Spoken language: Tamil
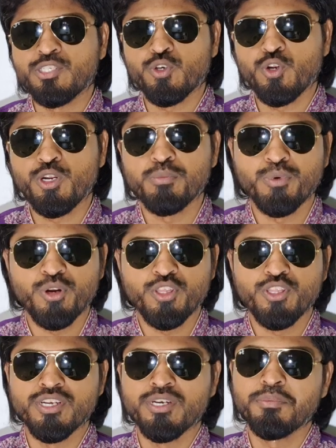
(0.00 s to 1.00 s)
நான் சொல்லும்
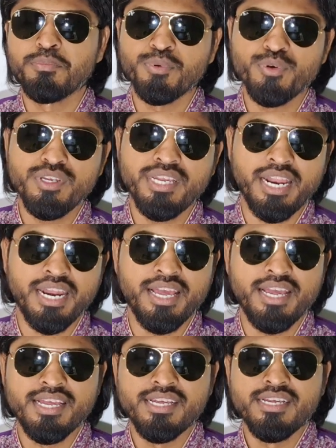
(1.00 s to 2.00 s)
பொழுது
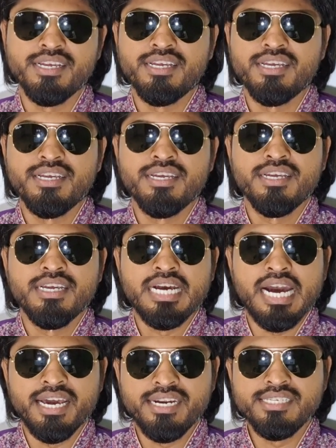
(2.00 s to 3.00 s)
புரியலை
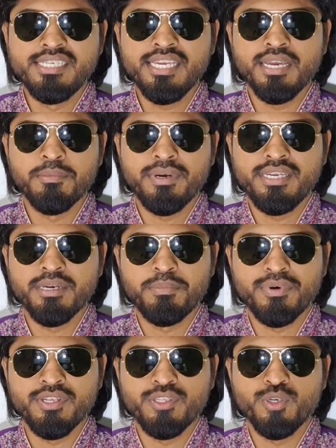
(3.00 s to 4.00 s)
அரிசியை
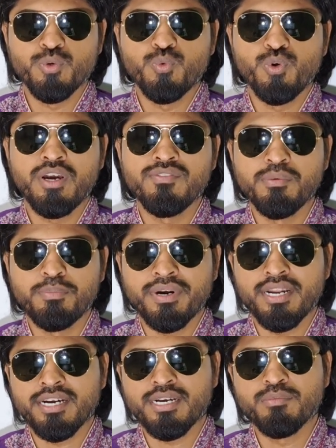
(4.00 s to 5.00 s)
மையப்படுத்தி உணவு
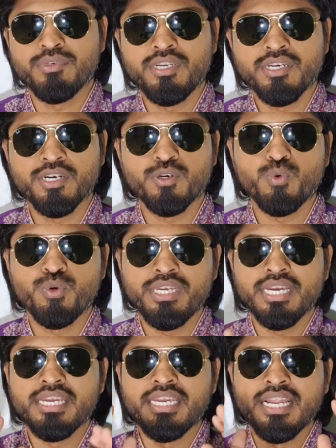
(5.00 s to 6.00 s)
பழக்கம்
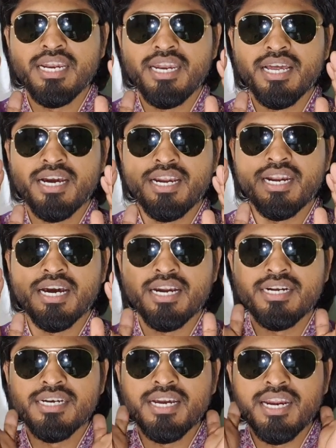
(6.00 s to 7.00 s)
இருக்கக்கூடிய எல்லா
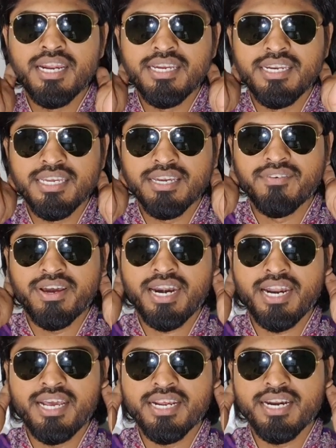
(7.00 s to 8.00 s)
நாடுகள்லையும் நீங்கள்
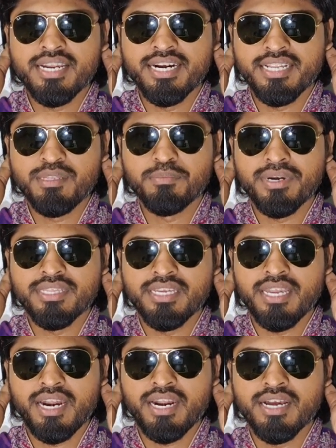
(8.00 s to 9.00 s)
வரலாறுகளை எடுத்து
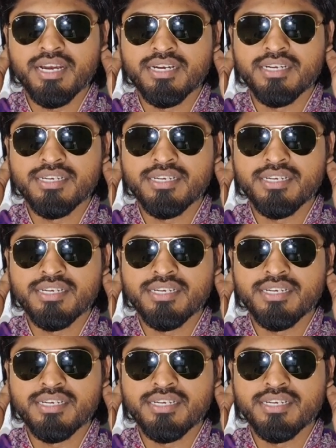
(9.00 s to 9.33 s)
பார்த்தீங்கன்னா